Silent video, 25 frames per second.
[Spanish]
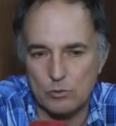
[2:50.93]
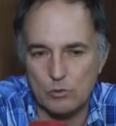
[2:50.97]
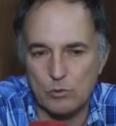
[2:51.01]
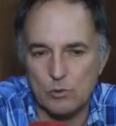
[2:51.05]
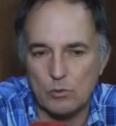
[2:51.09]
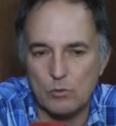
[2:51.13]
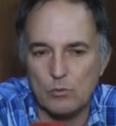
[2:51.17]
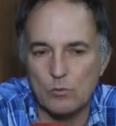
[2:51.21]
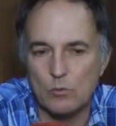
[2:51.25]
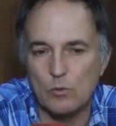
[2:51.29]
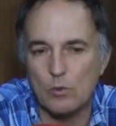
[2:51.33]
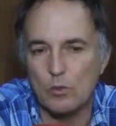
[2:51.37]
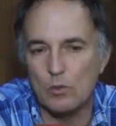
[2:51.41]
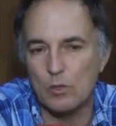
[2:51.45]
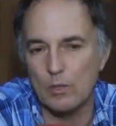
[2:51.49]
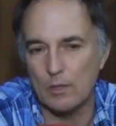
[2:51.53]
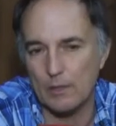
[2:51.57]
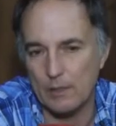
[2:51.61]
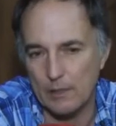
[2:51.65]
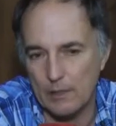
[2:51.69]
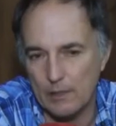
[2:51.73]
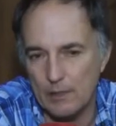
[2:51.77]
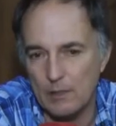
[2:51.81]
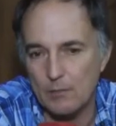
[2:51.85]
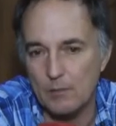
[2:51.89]
Uno, el
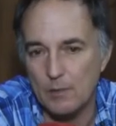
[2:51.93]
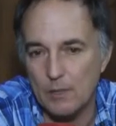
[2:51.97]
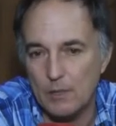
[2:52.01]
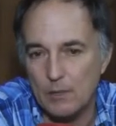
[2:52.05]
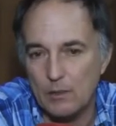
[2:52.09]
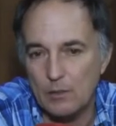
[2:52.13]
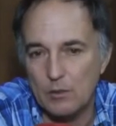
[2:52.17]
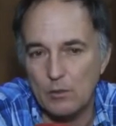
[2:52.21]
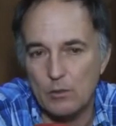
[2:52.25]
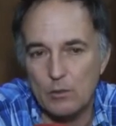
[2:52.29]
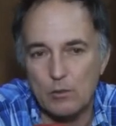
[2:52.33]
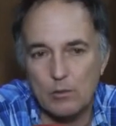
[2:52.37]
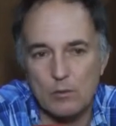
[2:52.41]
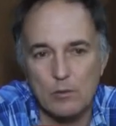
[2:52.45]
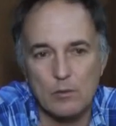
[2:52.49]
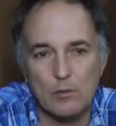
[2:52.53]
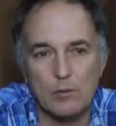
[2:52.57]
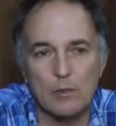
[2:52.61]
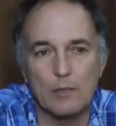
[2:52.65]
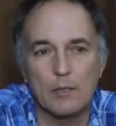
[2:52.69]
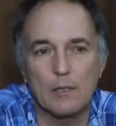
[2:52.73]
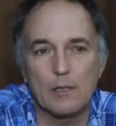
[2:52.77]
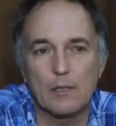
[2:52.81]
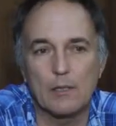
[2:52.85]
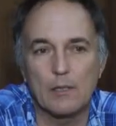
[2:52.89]
rendimiento,
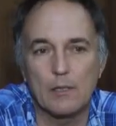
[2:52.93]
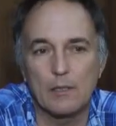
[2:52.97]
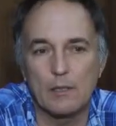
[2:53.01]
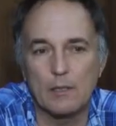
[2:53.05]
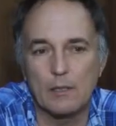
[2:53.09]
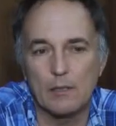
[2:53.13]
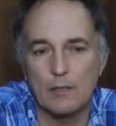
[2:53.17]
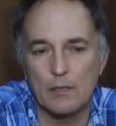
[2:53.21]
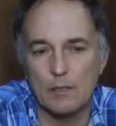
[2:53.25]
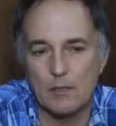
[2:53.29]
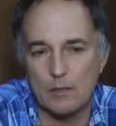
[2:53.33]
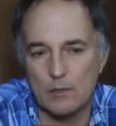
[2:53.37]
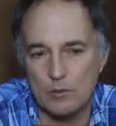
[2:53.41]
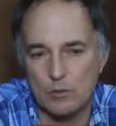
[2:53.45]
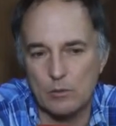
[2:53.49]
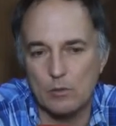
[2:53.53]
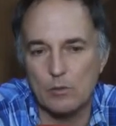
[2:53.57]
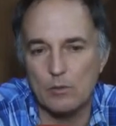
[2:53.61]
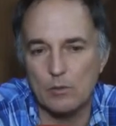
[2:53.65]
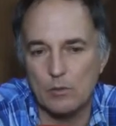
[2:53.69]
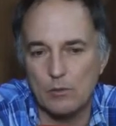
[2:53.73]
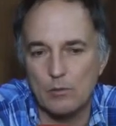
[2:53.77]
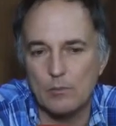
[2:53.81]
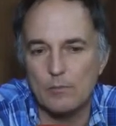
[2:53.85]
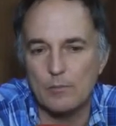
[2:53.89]
eh, en
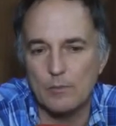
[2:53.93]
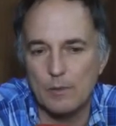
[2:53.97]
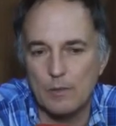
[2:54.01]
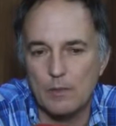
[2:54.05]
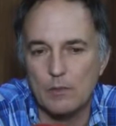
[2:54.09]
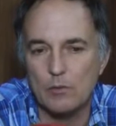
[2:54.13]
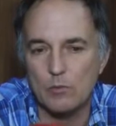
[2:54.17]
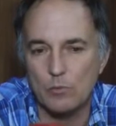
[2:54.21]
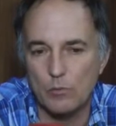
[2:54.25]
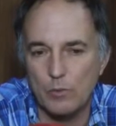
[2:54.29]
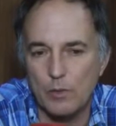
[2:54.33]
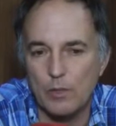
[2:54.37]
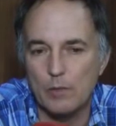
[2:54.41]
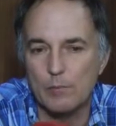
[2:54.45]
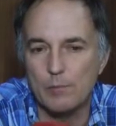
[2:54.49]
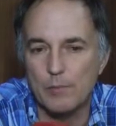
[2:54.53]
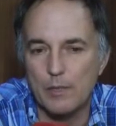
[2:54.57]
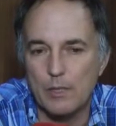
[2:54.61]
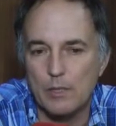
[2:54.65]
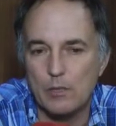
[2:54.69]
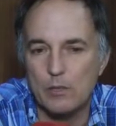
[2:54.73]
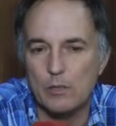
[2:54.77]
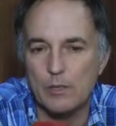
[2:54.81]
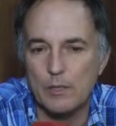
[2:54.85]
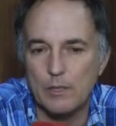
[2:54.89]
eso estuvieron
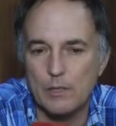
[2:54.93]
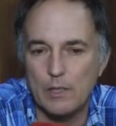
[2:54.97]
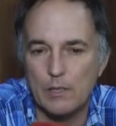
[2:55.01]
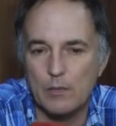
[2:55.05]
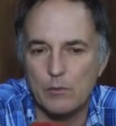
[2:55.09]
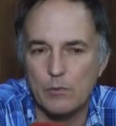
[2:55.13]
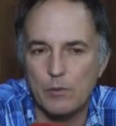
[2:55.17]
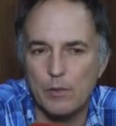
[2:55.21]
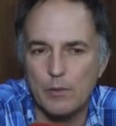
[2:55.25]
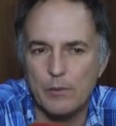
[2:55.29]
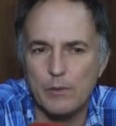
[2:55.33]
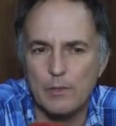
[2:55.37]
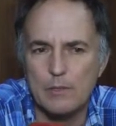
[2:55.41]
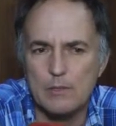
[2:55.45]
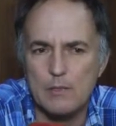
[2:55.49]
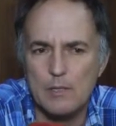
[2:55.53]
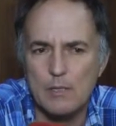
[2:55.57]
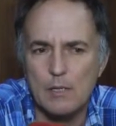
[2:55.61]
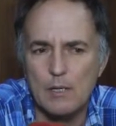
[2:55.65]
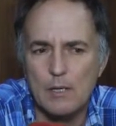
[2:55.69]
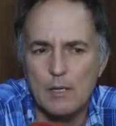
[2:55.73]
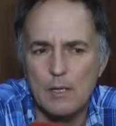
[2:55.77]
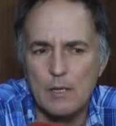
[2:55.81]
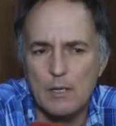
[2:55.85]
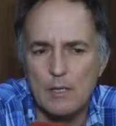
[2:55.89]
mejor estas nuevas,
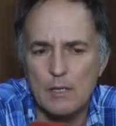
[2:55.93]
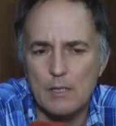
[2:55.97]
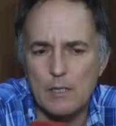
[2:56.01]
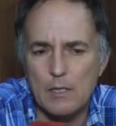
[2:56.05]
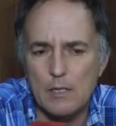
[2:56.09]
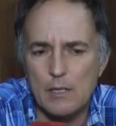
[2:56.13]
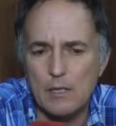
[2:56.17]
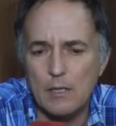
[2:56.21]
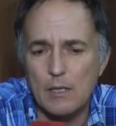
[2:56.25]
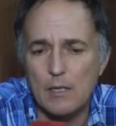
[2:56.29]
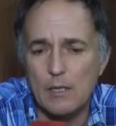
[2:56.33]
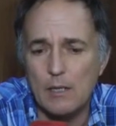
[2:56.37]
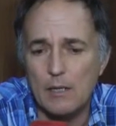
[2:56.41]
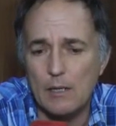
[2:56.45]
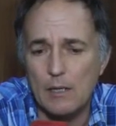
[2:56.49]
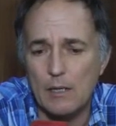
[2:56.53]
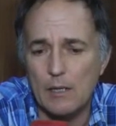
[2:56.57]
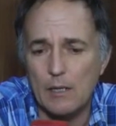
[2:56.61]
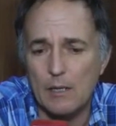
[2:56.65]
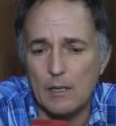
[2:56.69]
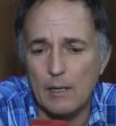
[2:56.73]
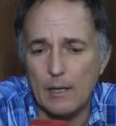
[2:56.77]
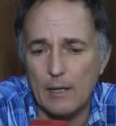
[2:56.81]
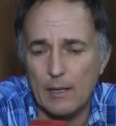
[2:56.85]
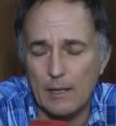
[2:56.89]
y
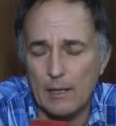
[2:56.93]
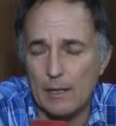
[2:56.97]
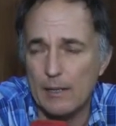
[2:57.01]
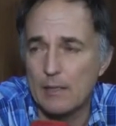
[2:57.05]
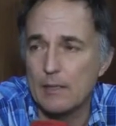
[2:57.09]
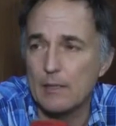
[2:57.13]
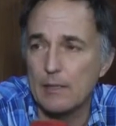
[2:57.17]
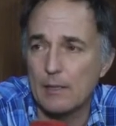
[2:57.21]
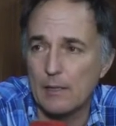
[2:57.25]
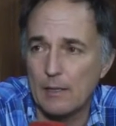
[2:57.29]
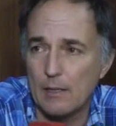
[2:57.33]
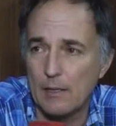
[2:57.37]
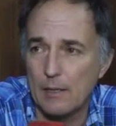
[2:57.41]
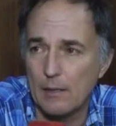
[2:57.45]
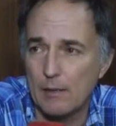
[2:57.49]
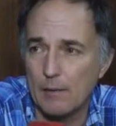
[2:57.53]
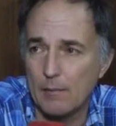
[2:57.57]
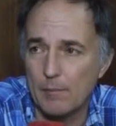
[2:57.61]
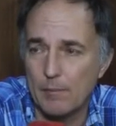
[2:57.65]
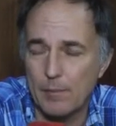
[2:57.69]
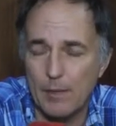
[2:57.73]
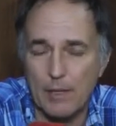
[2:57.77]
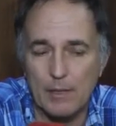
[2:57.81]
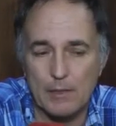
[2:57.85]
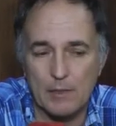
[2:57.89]
eh, la caída de
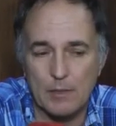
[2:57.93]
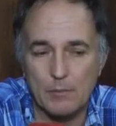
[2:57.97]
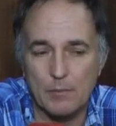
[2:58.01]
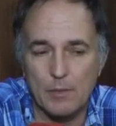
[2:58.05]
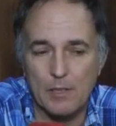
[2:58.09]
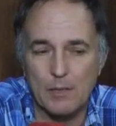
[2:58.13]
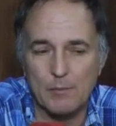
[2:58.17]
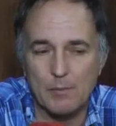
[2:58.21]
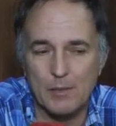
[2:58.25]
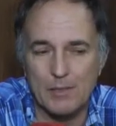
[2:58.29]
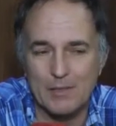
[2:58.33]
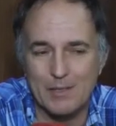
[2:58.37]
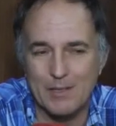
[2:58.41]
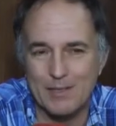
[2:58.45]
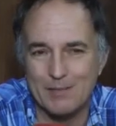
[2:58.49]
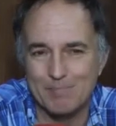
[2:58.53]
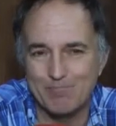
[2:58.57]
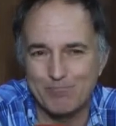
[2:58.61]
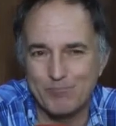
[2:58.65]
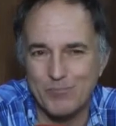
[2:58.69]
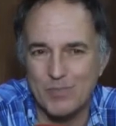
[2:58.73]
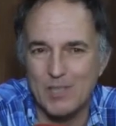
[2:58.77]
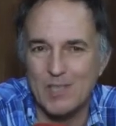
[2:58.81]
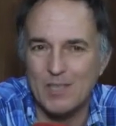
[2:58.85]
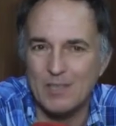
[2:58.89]
la planta, porque la planta
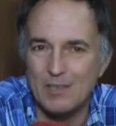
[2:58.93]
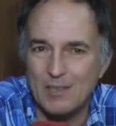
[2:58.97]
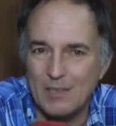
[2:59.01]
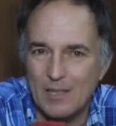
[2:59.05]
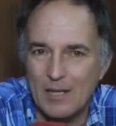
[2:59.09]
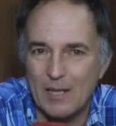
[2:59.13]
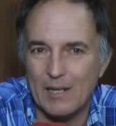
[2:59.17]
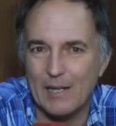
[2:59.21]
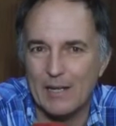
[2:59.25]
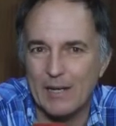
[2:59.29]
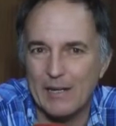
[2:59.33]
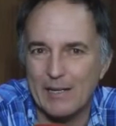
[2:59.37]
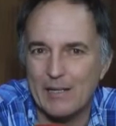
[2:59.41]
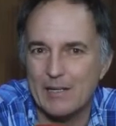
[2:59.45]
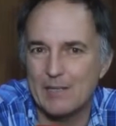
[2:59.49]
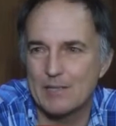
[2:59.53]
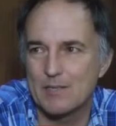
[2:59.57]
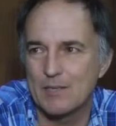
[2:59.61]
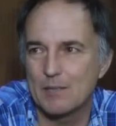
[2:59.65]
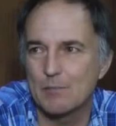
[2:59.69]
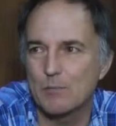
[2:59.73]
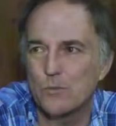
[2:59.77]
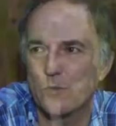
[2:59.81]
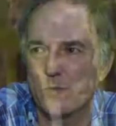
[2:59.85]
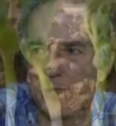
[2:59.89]
tiende a caerse muy